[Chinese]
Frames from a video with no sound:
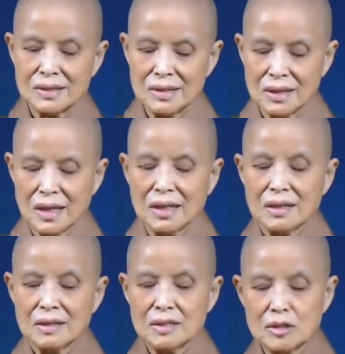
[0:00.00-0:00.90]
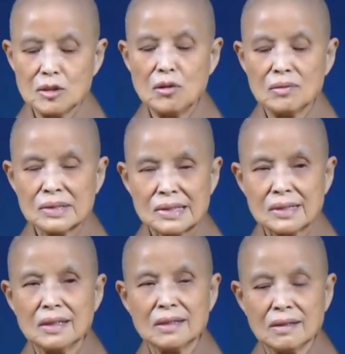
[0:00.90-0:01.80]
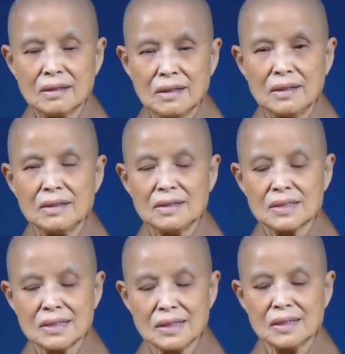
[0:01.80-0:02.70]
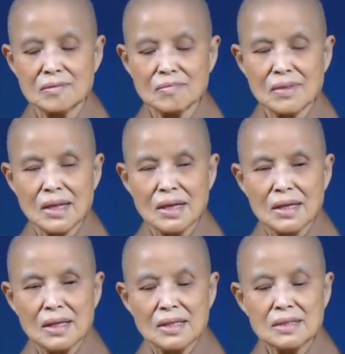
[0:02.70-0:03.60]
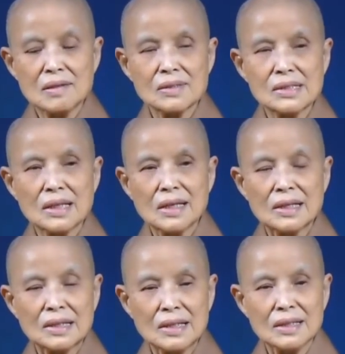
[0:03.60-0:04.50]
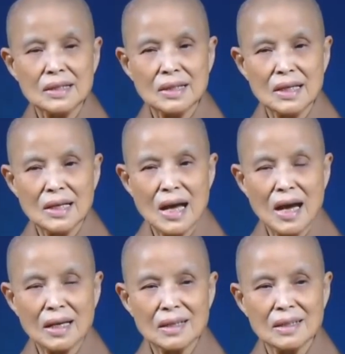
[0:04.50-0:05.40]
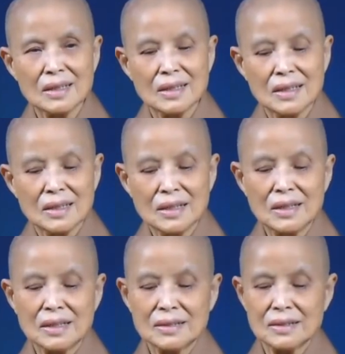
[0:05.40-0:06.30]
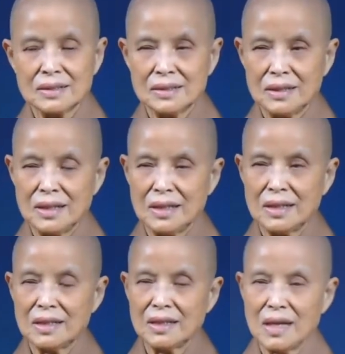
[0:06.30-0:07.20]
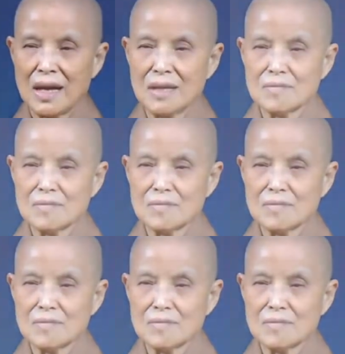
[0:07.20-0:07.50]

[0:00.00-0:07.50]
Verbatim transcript: 是呢，众生根性，众生的根基啊，的性啊。